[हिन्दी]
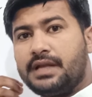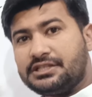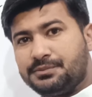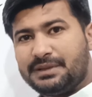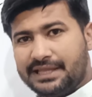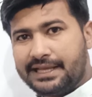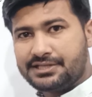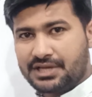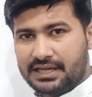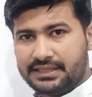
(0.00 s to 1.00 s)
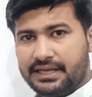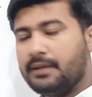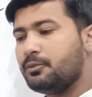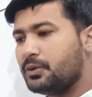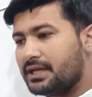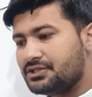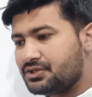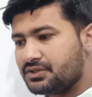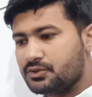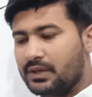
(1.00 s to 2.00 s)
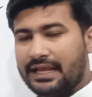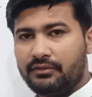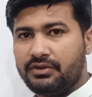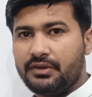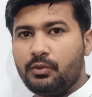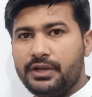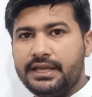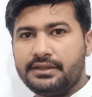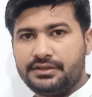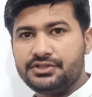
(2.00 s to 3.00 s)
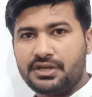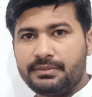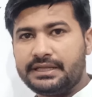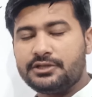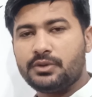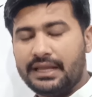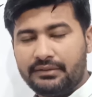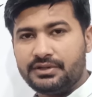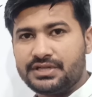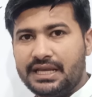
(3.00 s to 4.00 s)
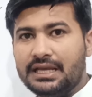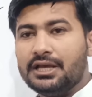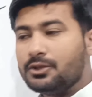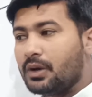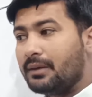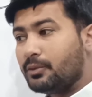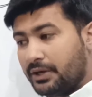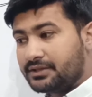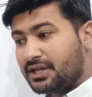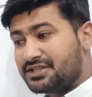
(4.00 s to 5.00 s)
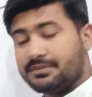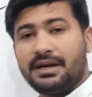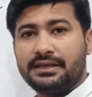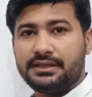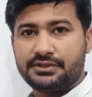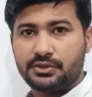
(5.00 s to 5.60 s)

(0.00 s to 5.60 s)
डच बंदे के साथ हैं आपको डच जो लैंग्वेज है वो नहीं आती जर्मन की जो लैंग्वेज है तो आपको एक तर्जमान की